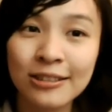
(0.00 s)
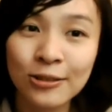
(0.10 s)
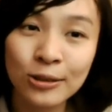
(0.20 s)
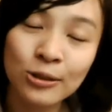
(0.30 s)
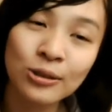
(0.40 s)

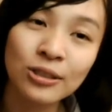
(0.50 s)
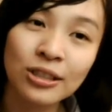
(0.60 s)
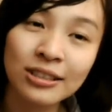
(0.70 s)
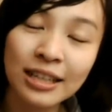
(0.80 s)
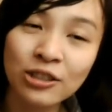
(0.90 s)
就
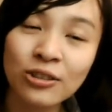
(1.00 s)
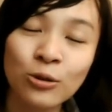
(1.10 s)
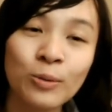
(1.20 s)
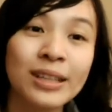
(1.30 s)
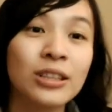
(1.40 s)
是在
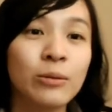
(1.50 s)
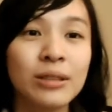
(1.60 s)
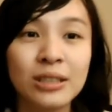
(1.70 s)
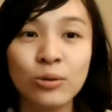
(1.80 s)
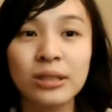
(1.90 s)
General 频道上
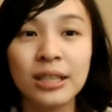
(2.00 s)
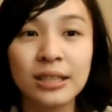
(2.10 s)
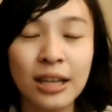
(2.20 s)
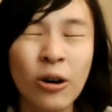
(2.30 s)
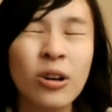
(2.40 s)
面自我
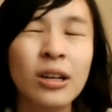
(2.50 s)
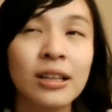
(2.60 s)
介绍，